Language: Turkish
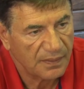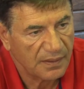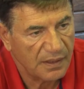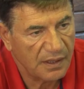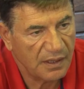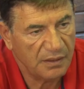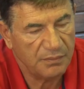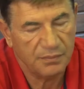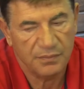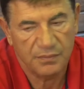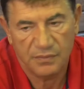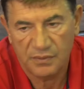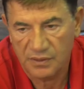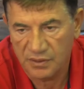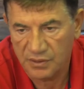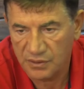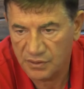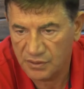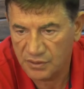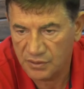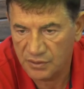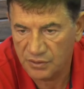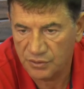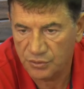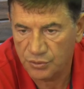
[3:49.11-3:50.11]
hem e,
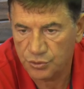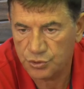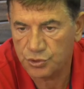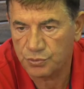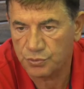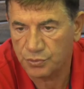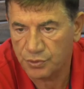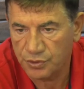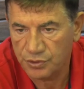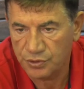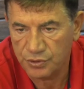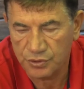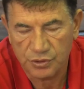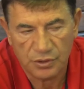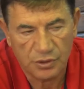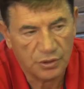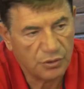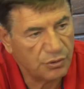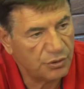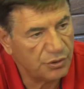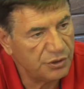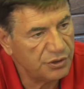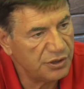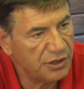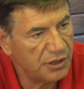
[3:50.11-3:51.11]
hücum oyununu
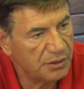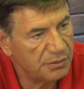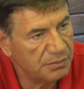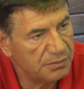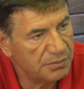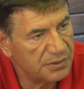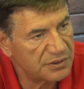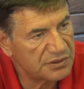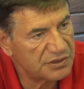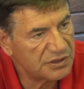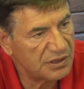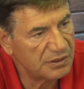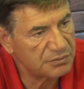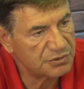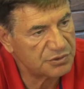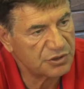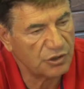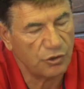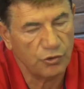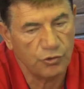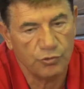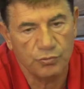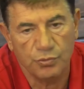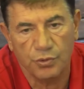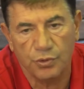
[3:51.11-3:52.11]
oynayabilmesi hem
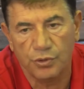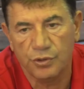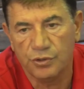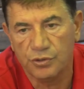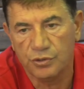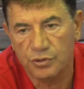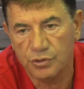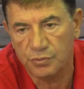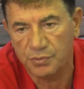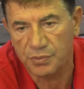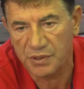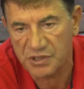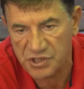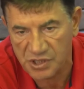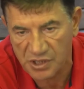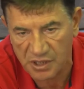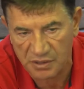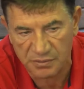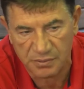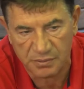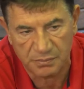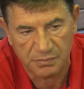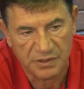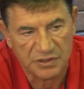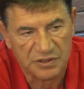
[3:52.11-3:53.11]
savunma oyununu
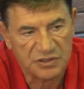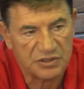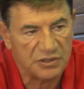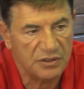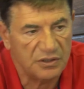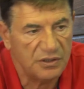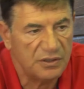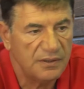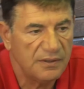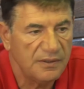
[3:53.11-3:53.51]
becerebilmesi.